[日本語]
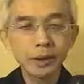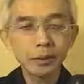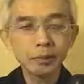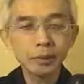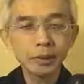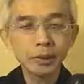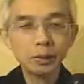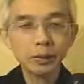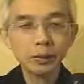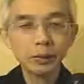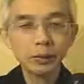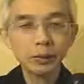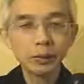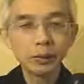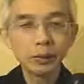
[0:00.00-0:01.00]
神様
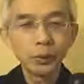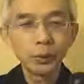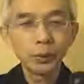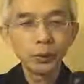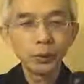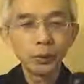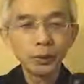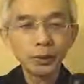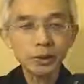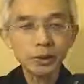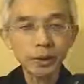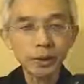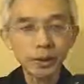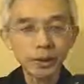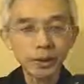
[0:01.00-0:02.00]
の大き
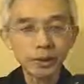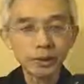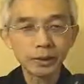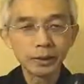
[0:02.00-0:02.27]
な願い